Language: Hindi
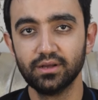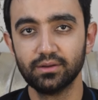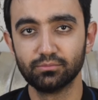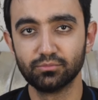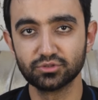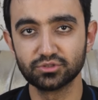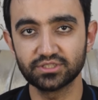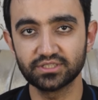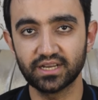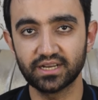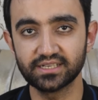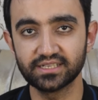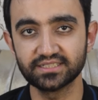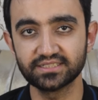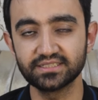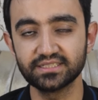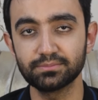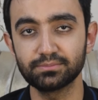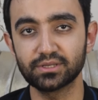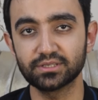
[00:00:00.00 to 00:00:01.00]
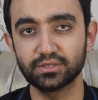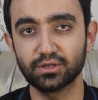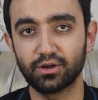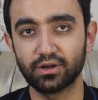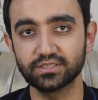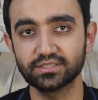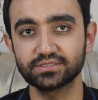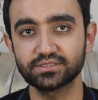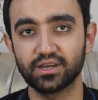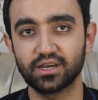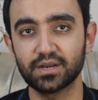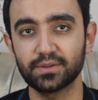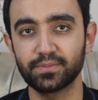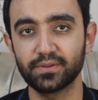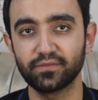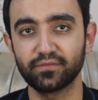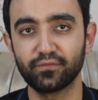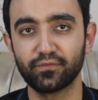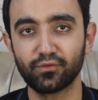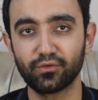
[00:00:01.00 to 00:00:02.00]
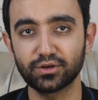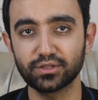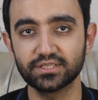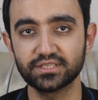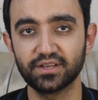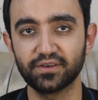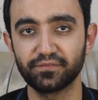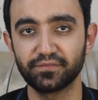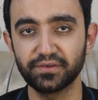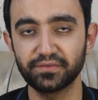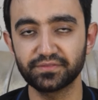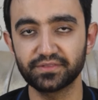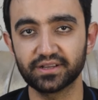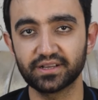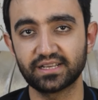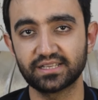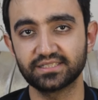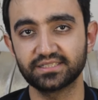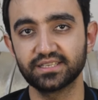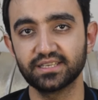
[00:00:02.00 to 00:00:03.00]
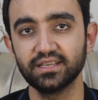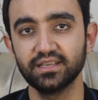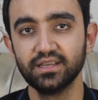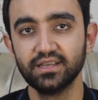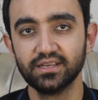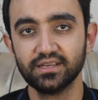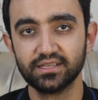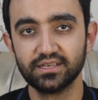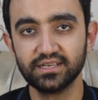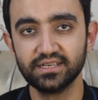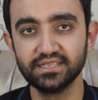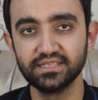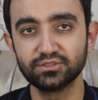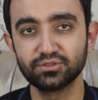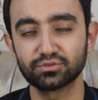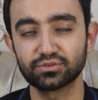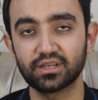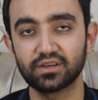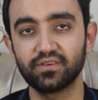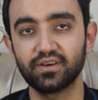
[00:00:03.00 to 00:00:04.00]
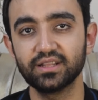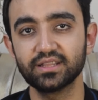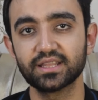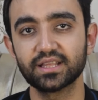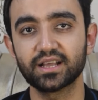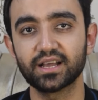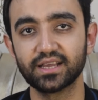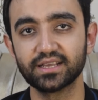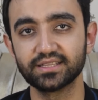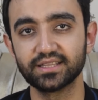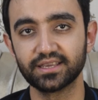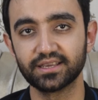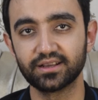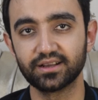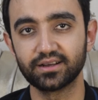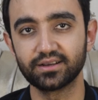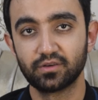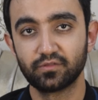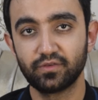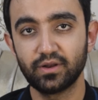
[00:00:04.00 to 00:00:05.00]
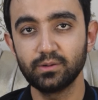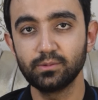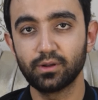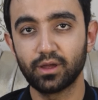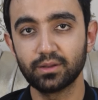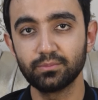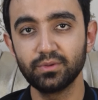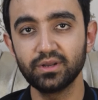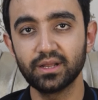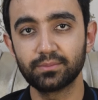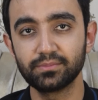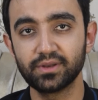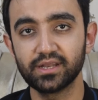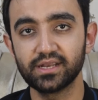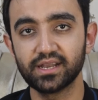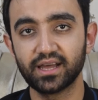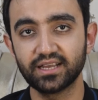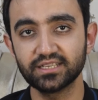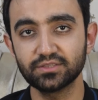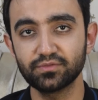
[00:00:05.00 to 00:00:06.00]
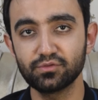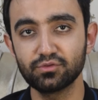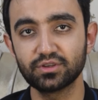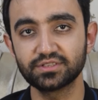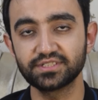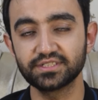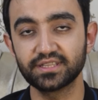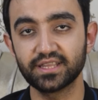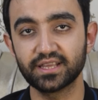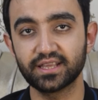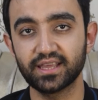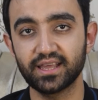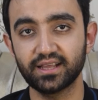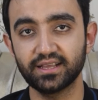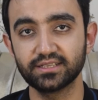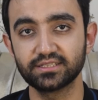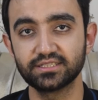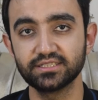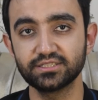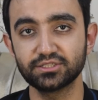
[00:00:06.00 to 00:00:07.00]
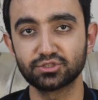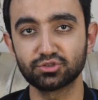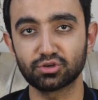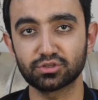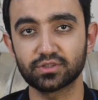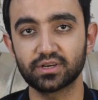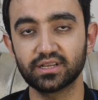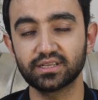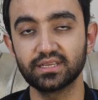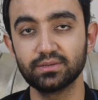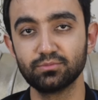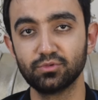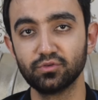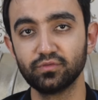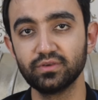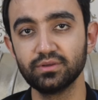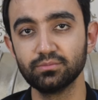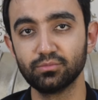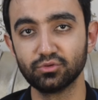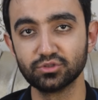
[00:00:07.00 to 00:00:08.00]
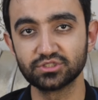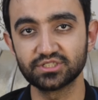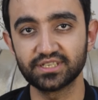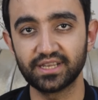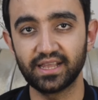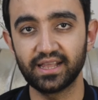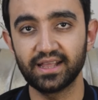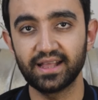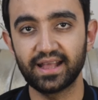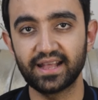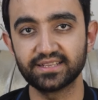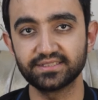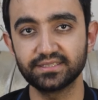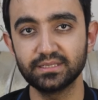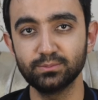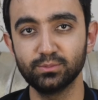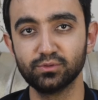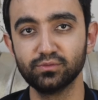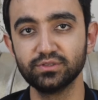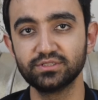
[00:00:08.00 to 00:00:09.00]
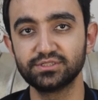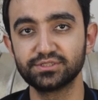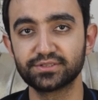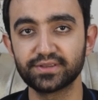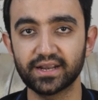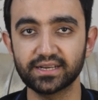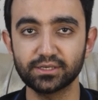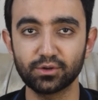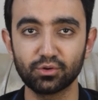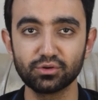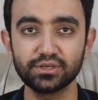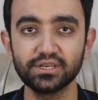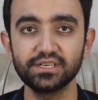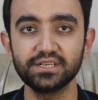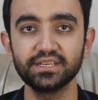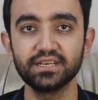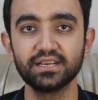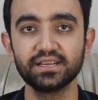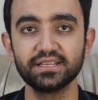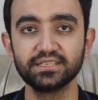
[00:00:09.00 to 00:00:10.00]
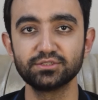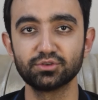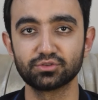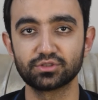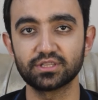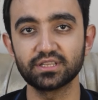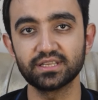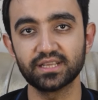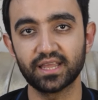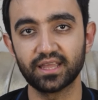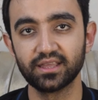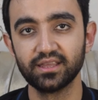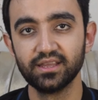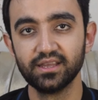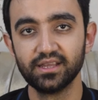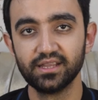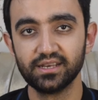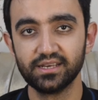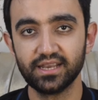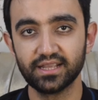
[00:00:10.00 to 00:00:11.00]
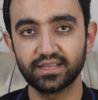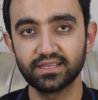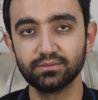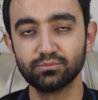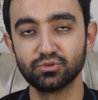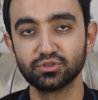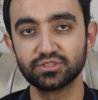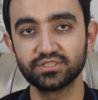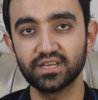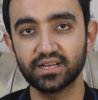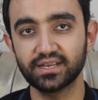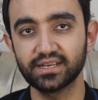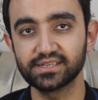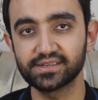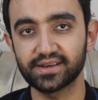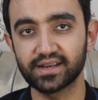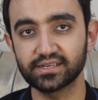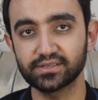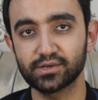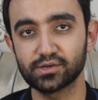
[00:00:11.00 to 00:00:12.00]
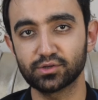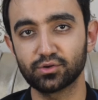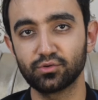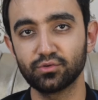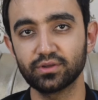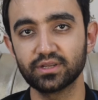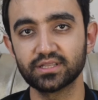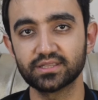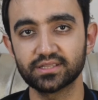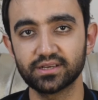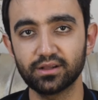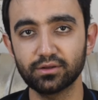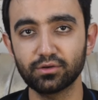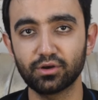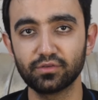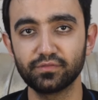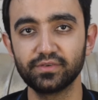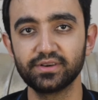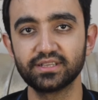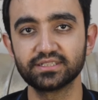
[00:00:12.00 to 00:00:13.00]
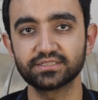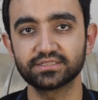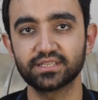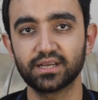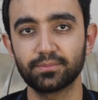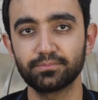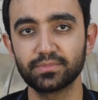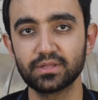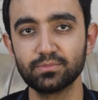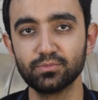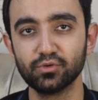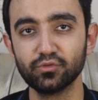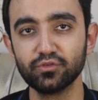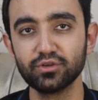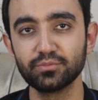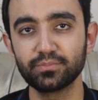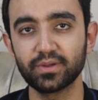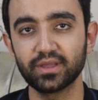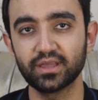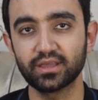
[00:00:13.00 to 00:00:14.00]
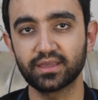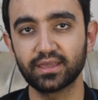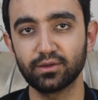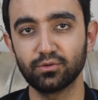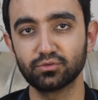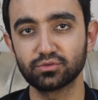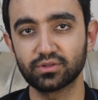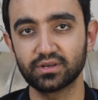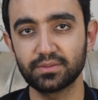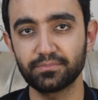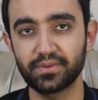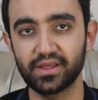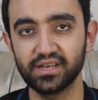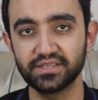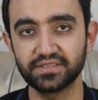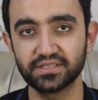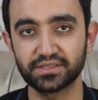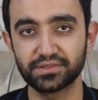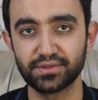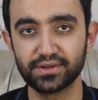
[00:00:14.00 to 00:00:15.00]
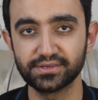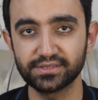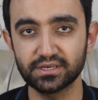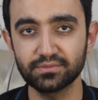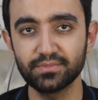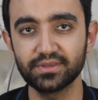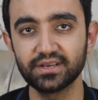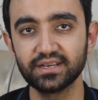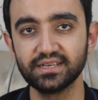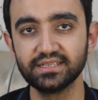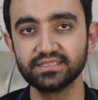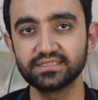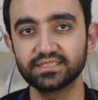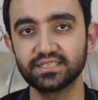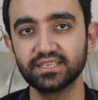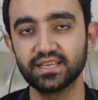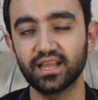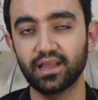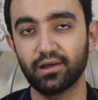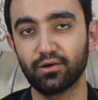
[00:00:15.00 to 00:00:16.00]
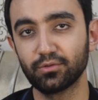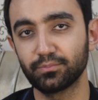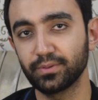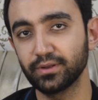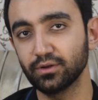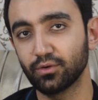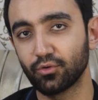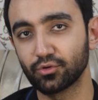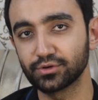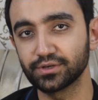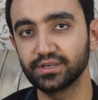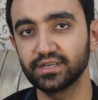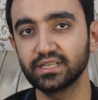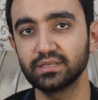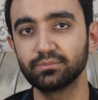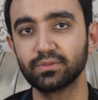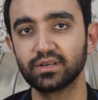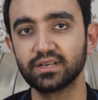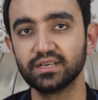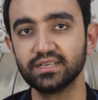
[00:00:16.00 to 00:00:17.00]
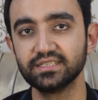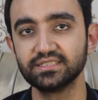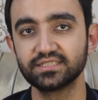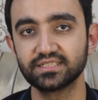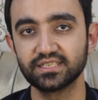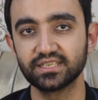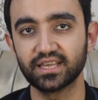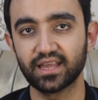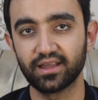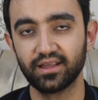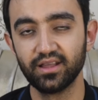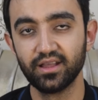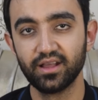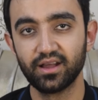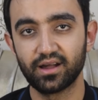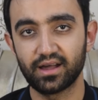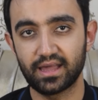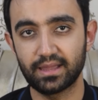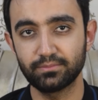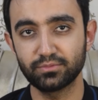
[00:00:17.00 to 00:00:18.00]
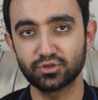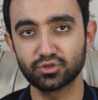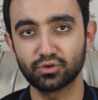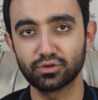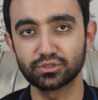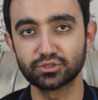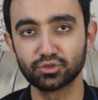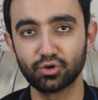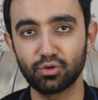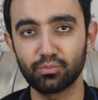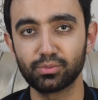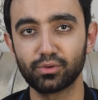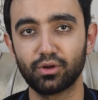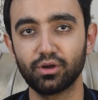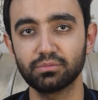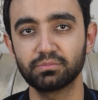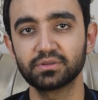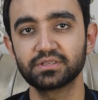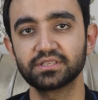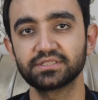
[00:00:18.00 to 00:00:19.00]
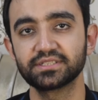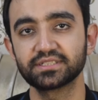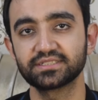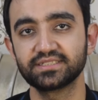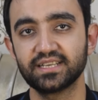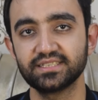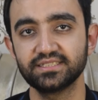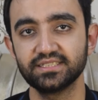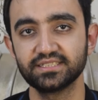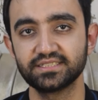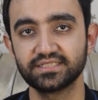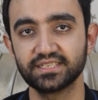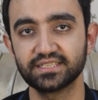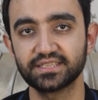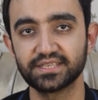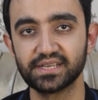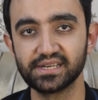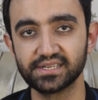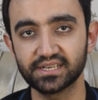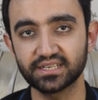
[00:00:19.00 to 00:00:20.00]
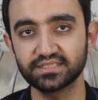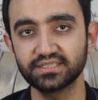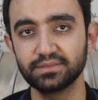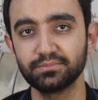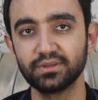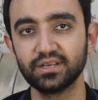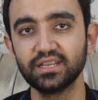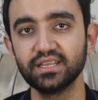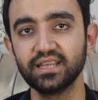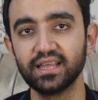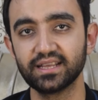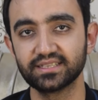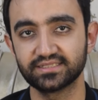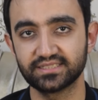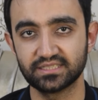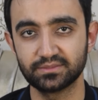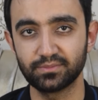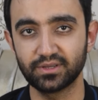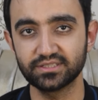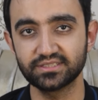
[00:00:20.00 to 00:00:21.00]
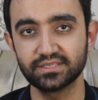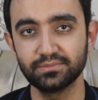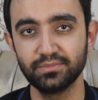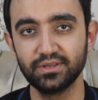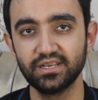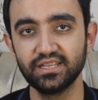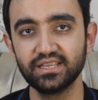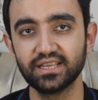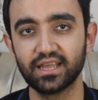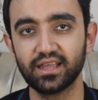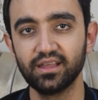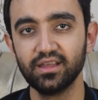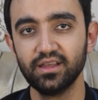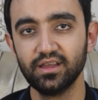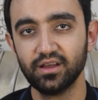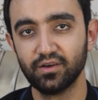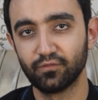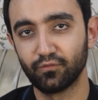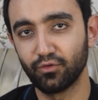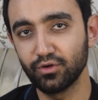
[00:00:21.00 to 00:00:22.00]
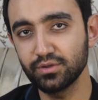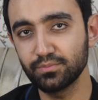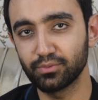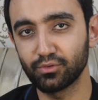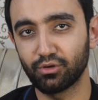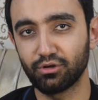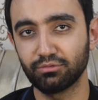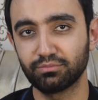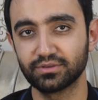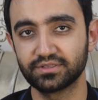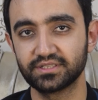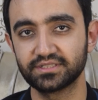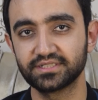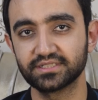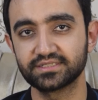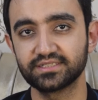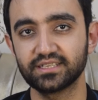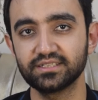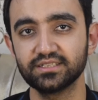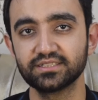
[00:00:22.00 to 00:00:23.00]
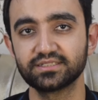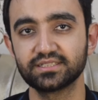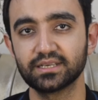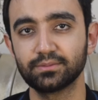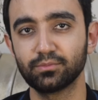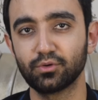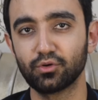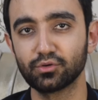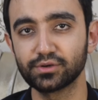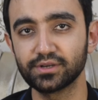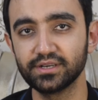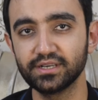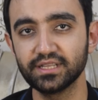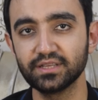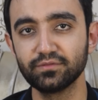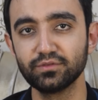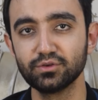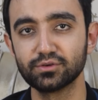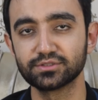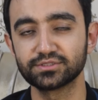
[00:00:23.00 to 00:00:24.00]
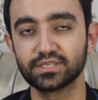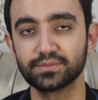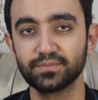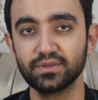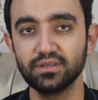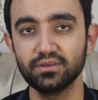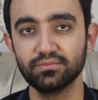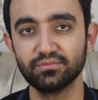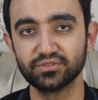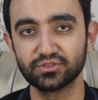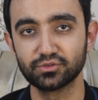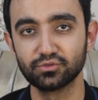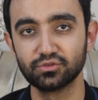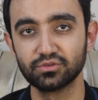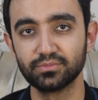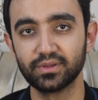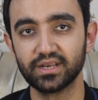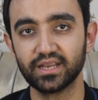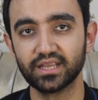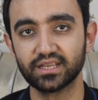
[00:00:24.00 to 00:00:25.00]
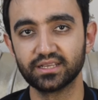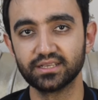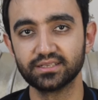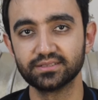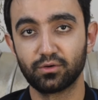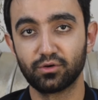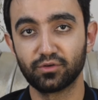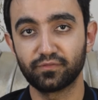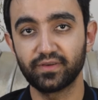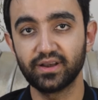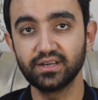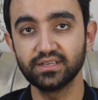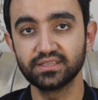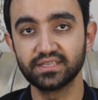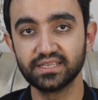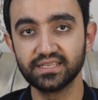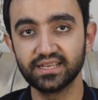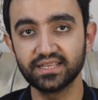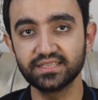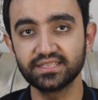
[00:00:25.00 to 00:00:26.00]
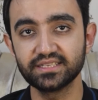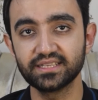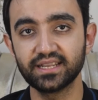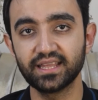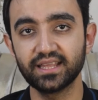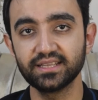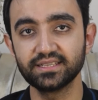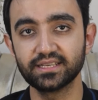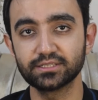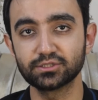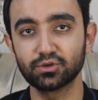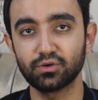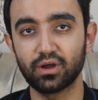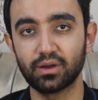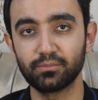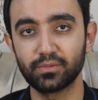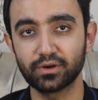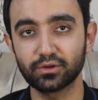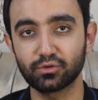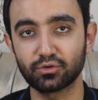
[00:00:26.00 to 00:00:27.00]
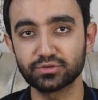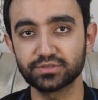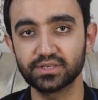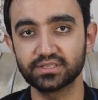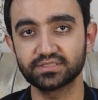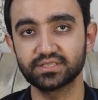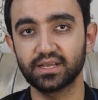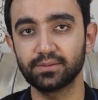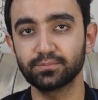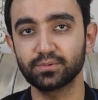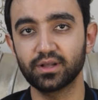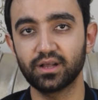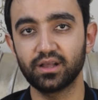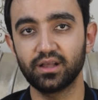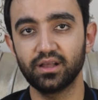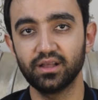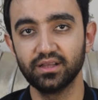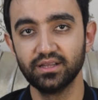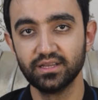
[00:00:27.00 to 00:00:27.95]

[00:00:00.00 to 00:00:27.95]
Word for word: मुंजिया डिस्नी प्लस हॉटस्टार पे फोर्थ या फिफ्थ अगस्त से रिलीज होता हुआ दिखाई देगा फ्रेंड नॉर्मली हमने लास्ट ईयर से देखा है कि जिस जॉनरा की मूवी मुंजिया है ऐसी मूवीज डायरेक्ट ओ रिलीज होती हैं लेकिन मुंजिया के डायरेक्टर को इतना कॉन्फिडेंस था अपनी मूवी पे कि उन्होंने पहले से थिएटर में रिलीज किया और फिर ओ में रिलीज़ किया है आई एम श्योर जो ब्लॉकबस्टर सक्सेस इसे थिएटर से मिली है सिनेमा से मिली है वही ब्लॉकबस्टर सक्सेस इसे अब ओ टी व्यूअर से भी ज़रूर मिलेगी और फ्रेंड धीरे धीरे ये जो अमर कौशिक साहब का